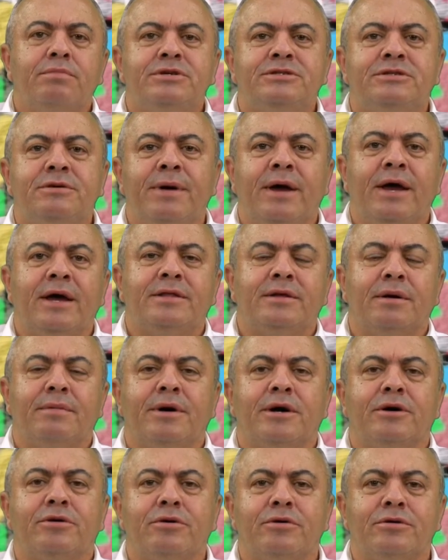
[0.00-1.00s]
Bizim
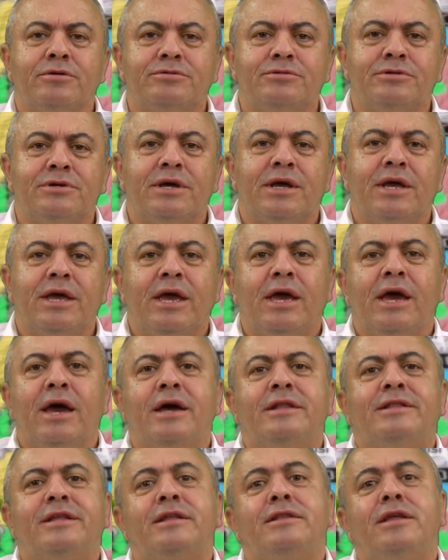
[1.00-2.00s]
heyete bakıyoruz.
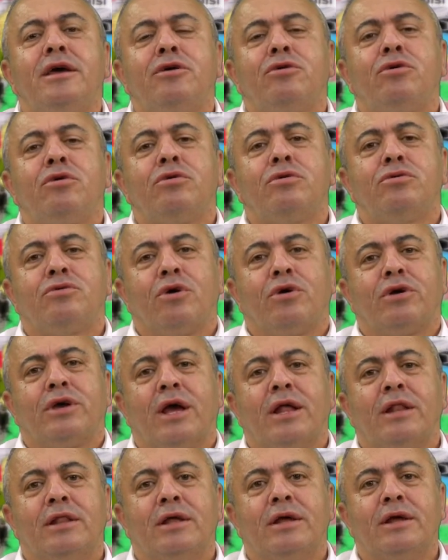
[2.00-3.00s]
İETT
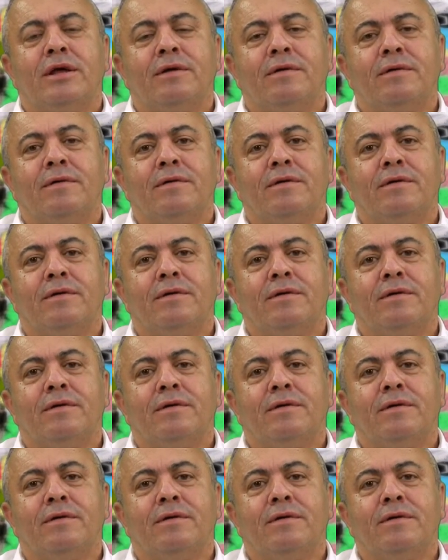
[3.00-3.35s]
kökenli.